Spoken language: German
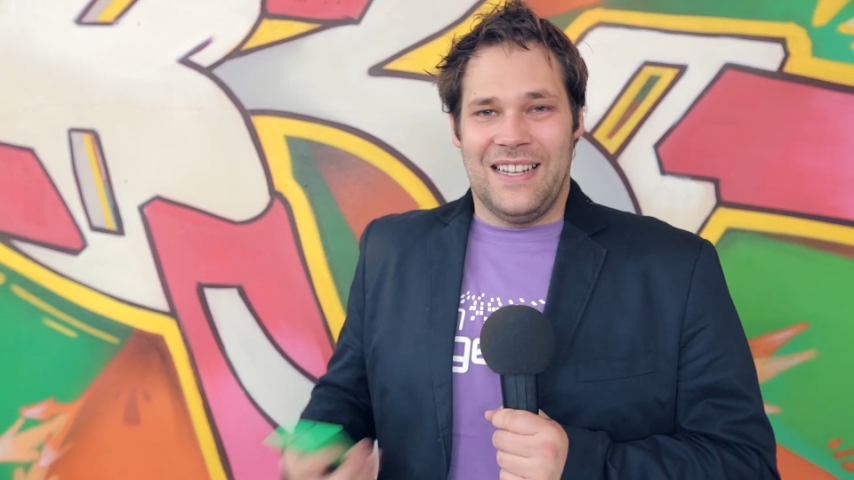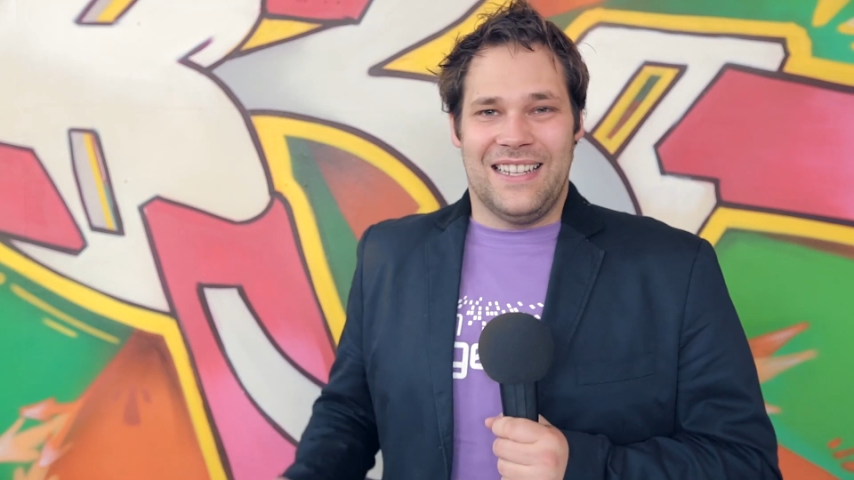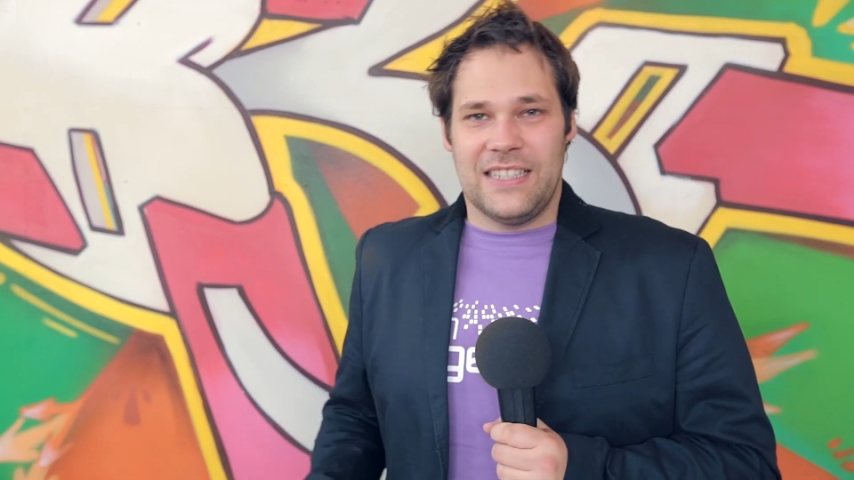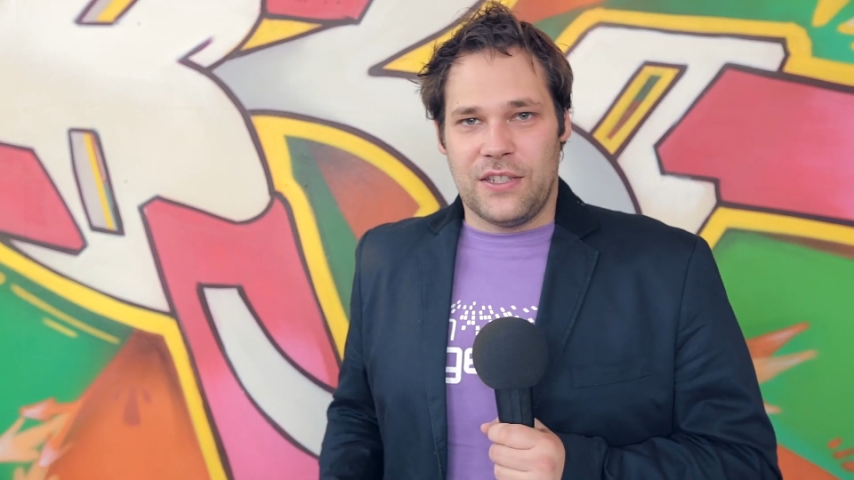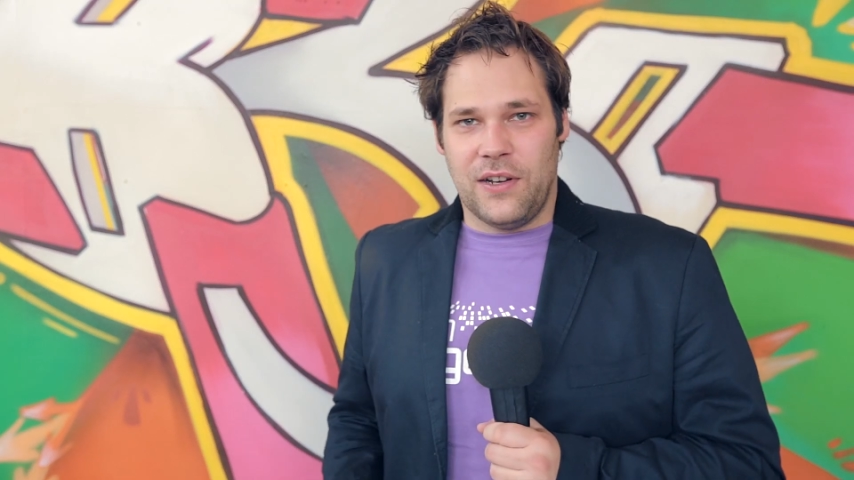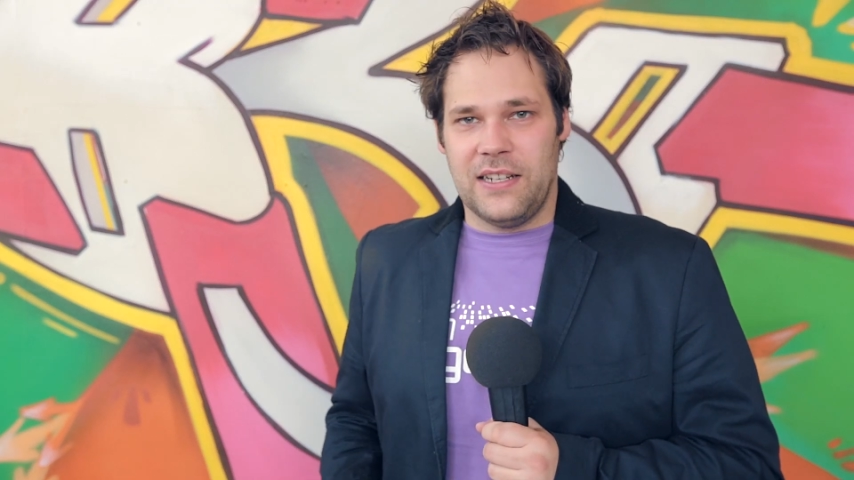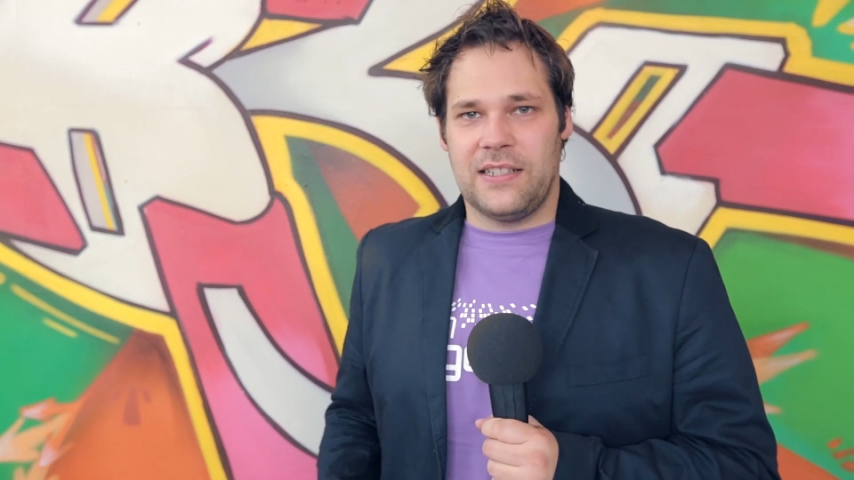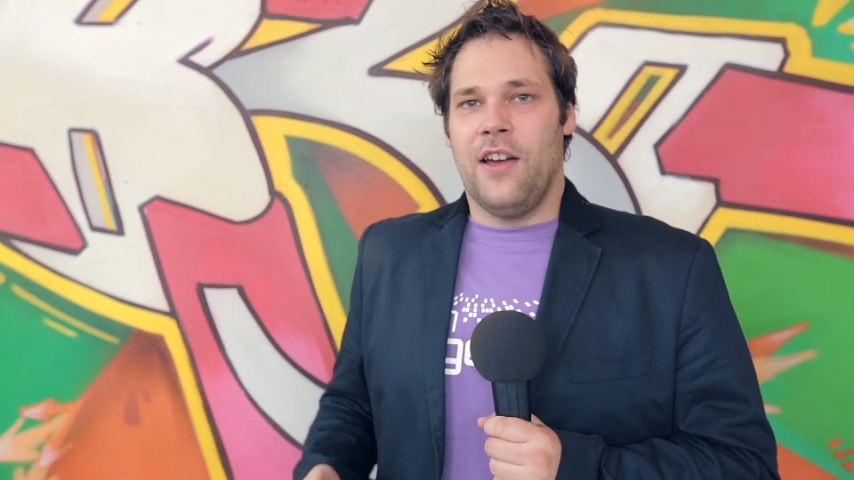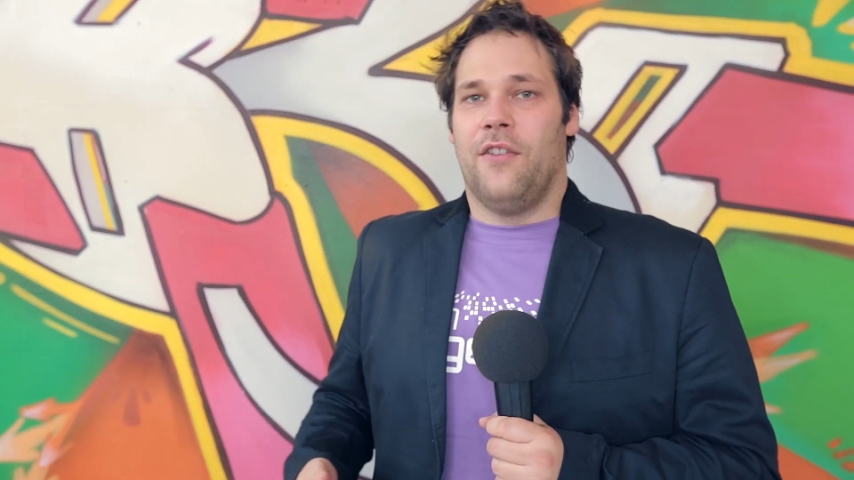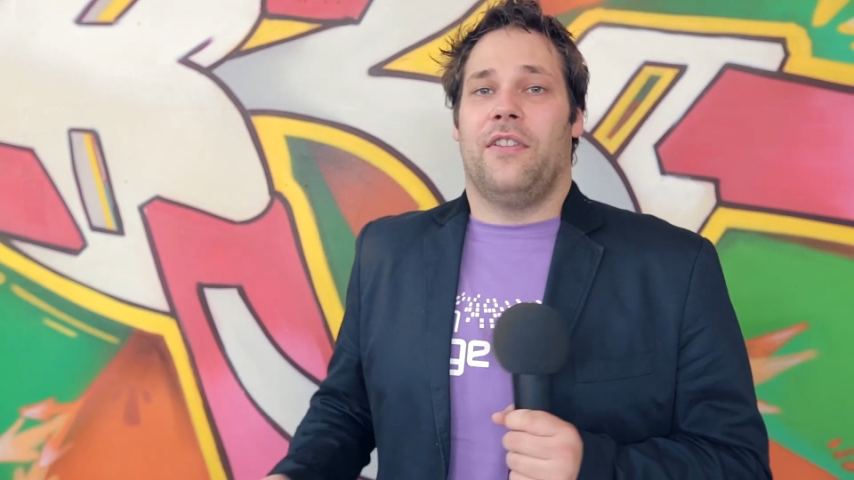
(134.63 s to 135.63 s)
ist
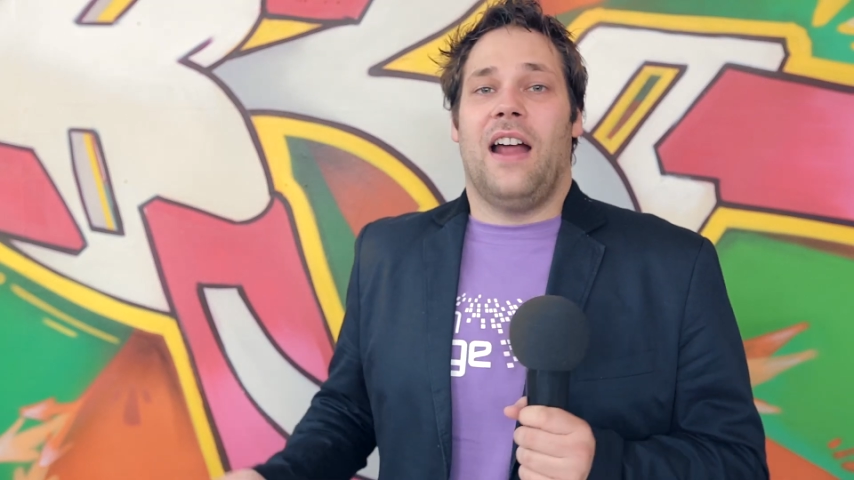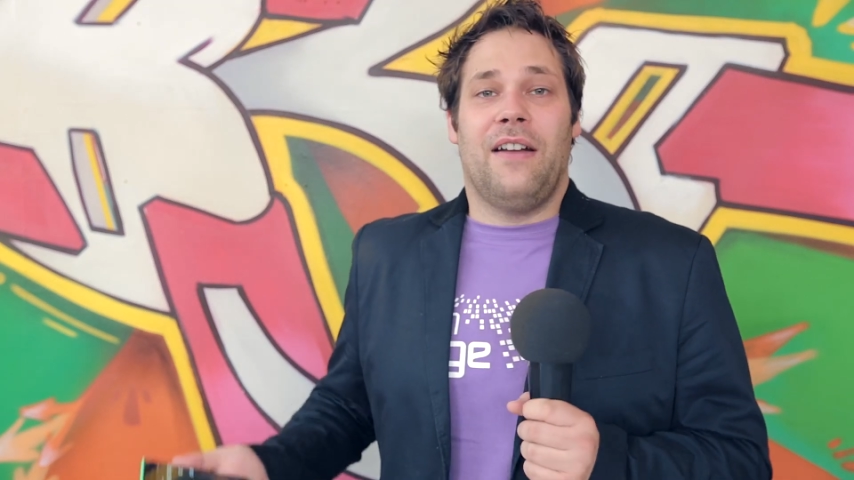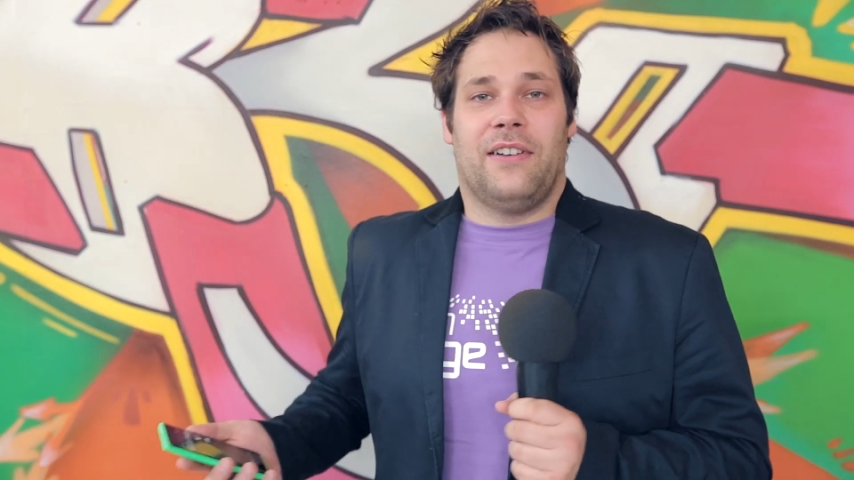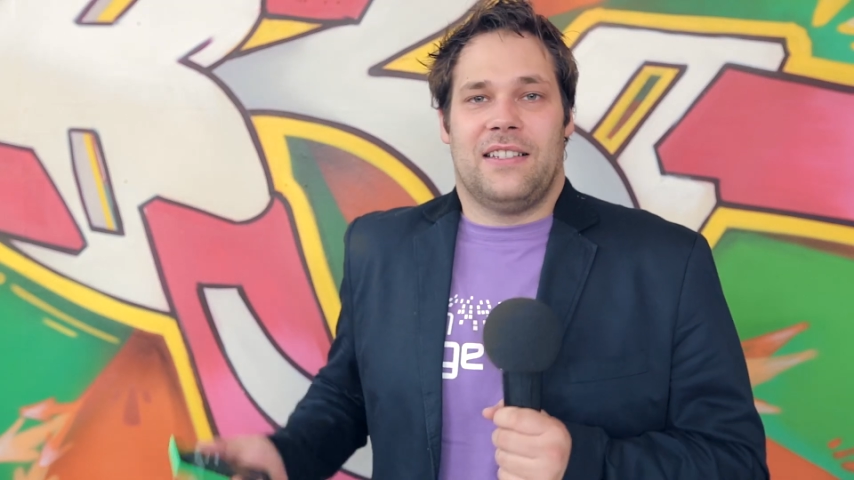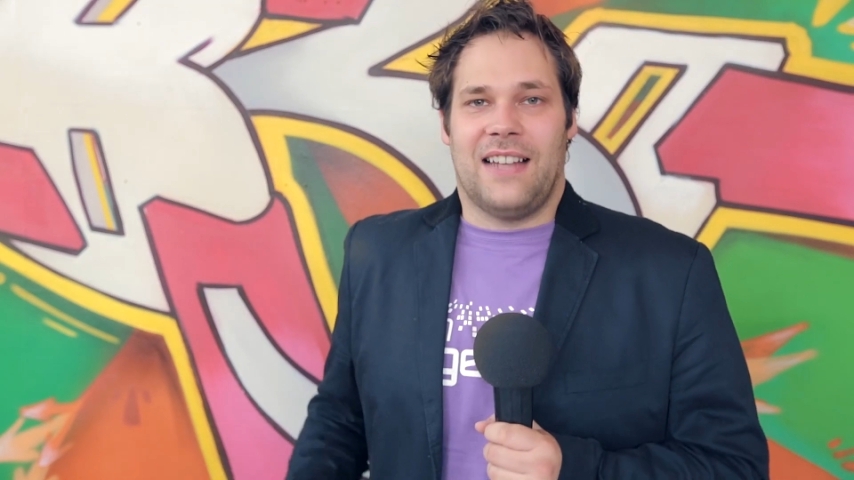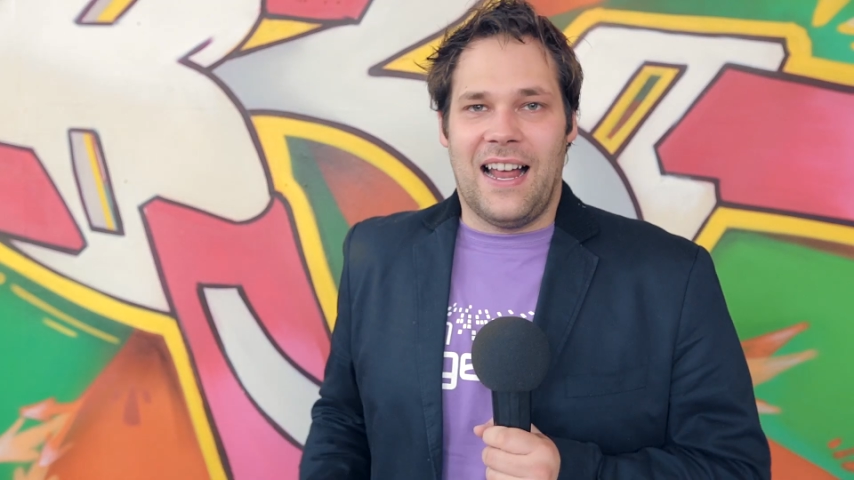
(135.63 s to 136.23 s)
natürlich für ein einfaches